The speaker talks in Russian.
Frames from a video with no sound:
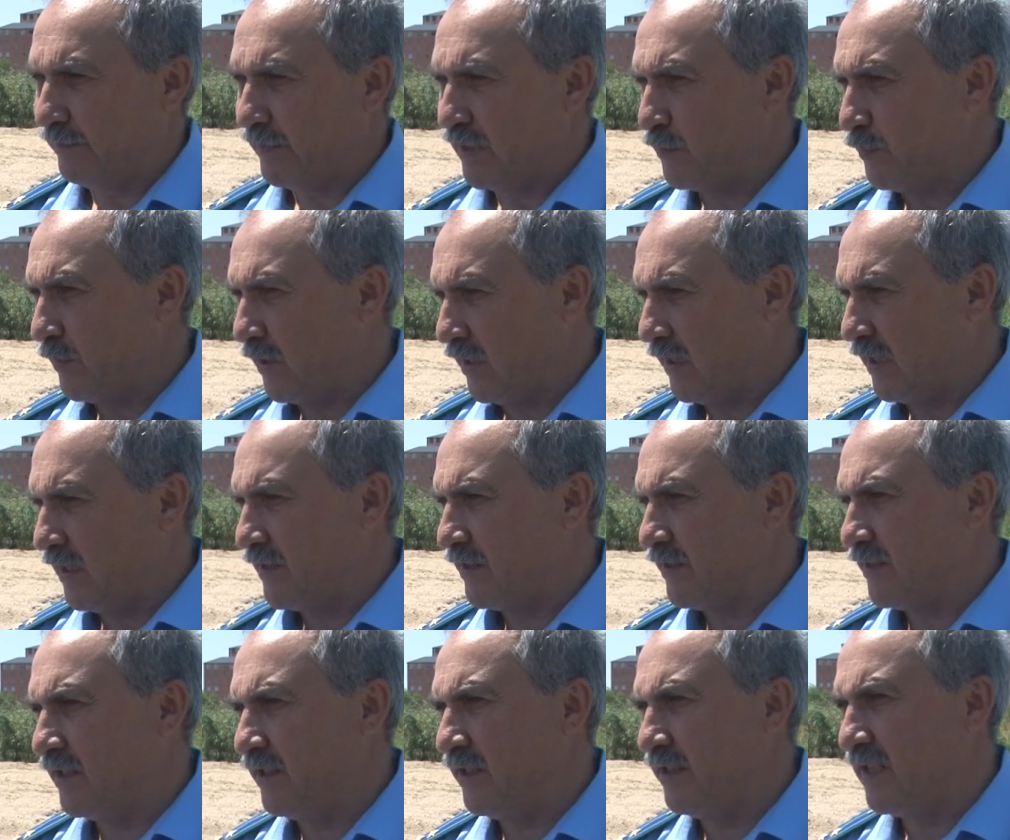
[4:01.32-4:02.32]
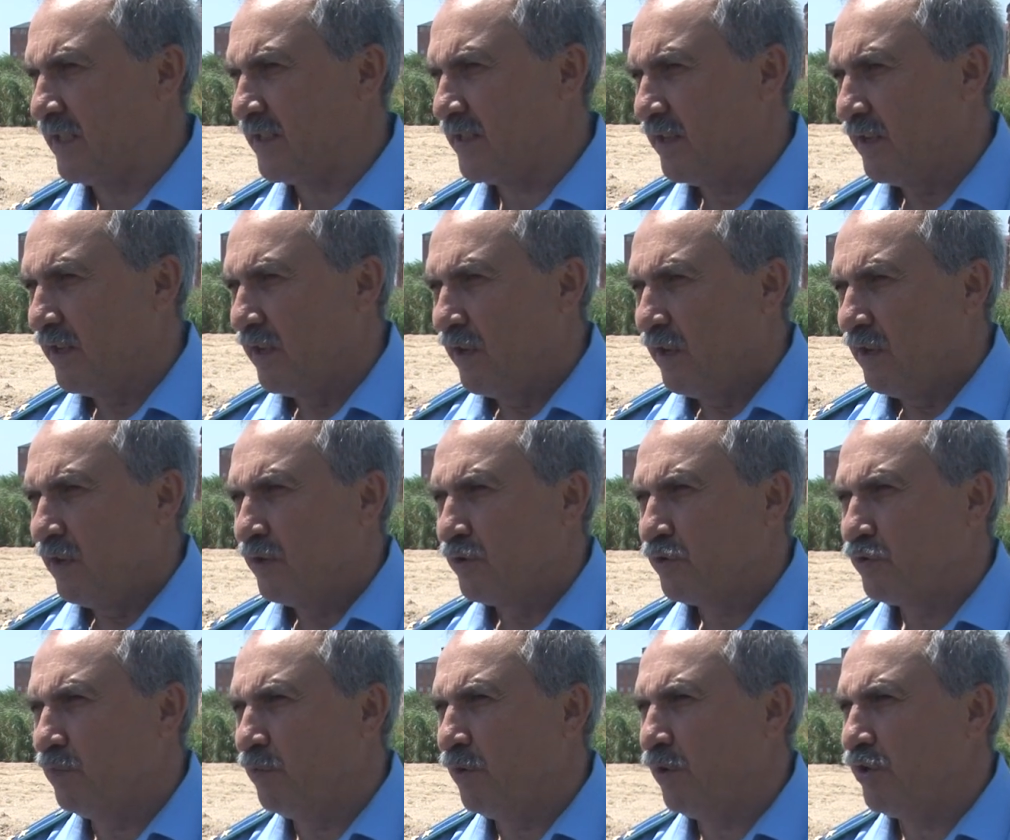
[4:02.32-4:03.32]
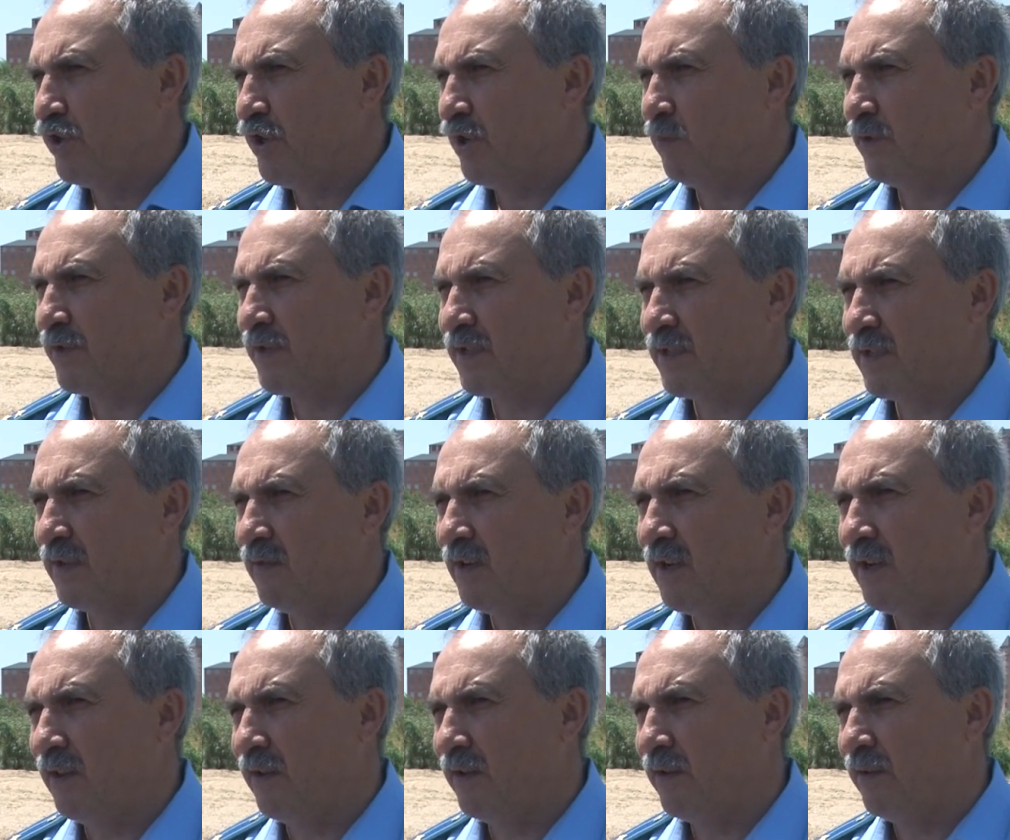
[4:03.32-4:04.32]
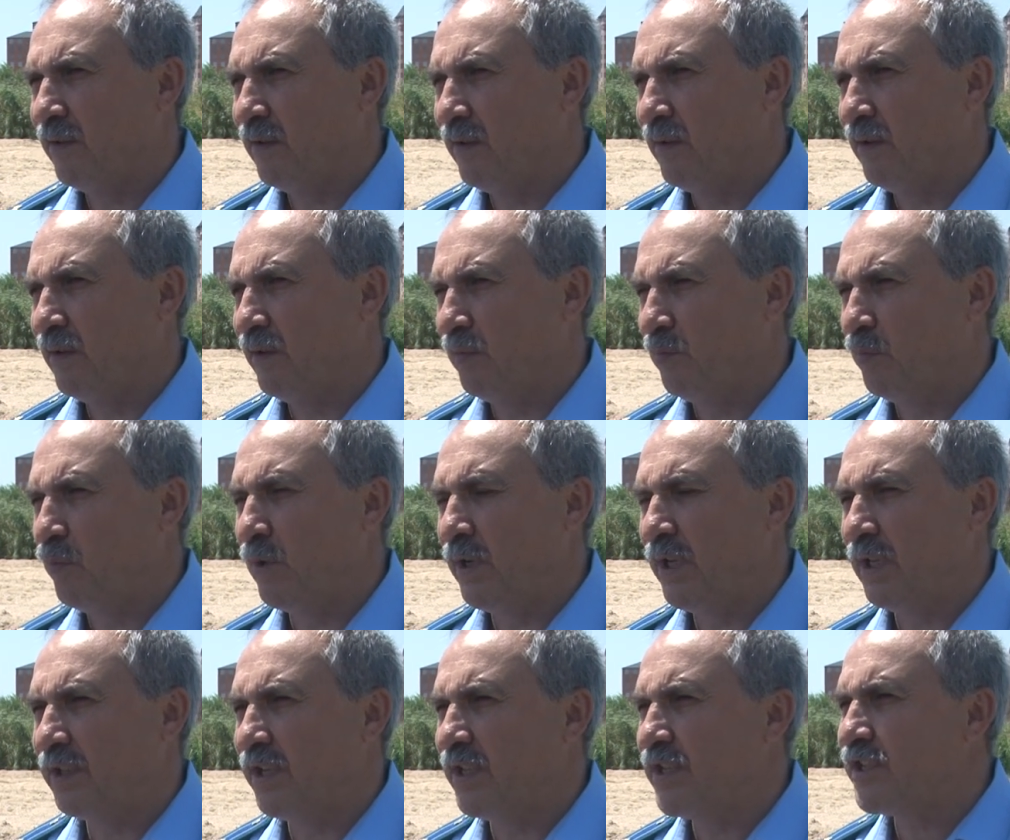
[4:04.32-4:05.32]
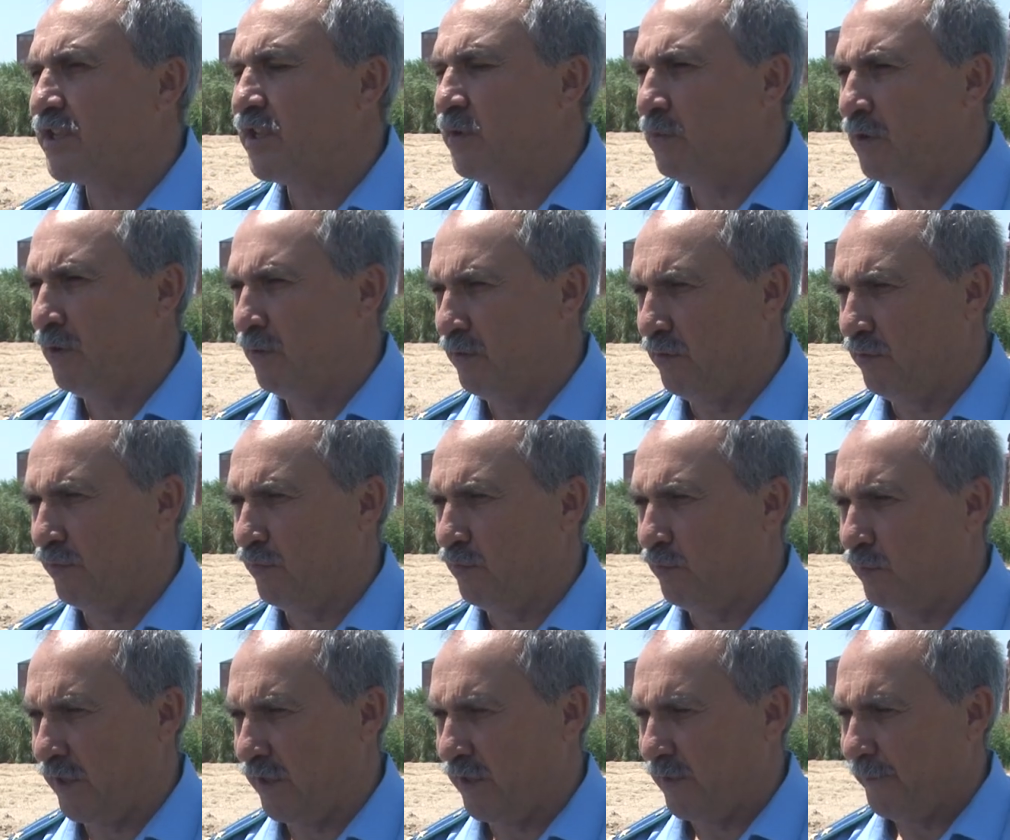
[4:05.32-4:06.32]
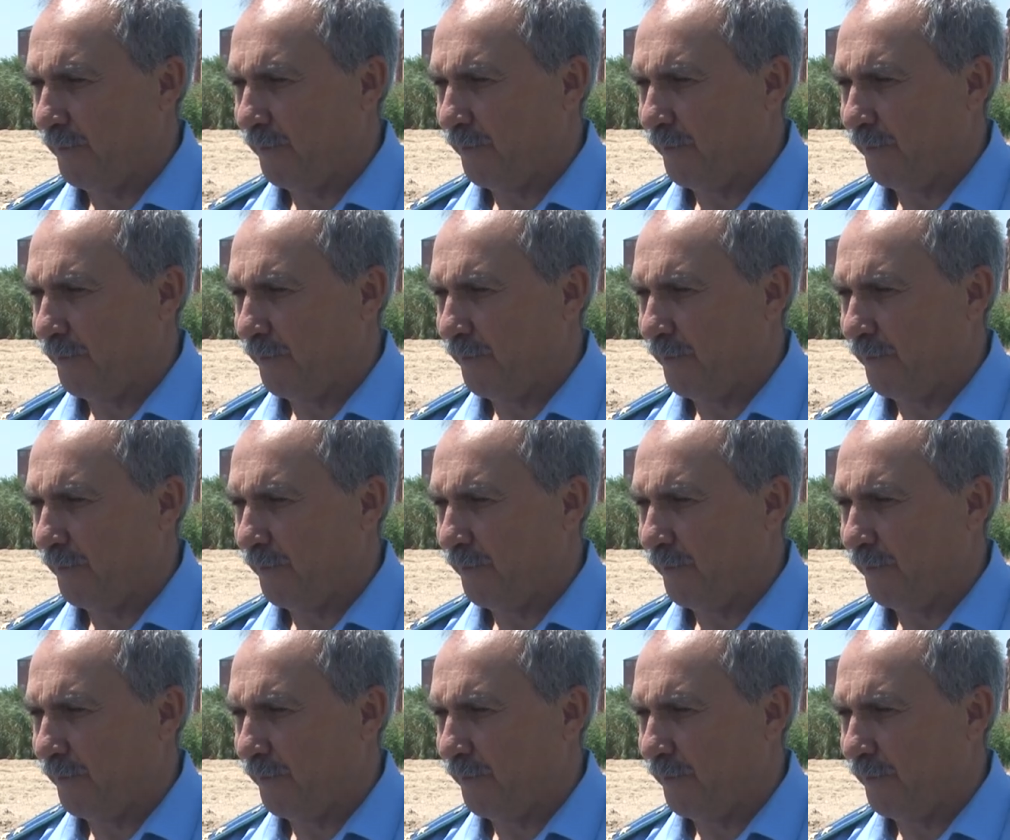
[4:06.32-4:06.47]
располагается сзади нас, сумма ущерба составляла э, более 30 миллионов рублей.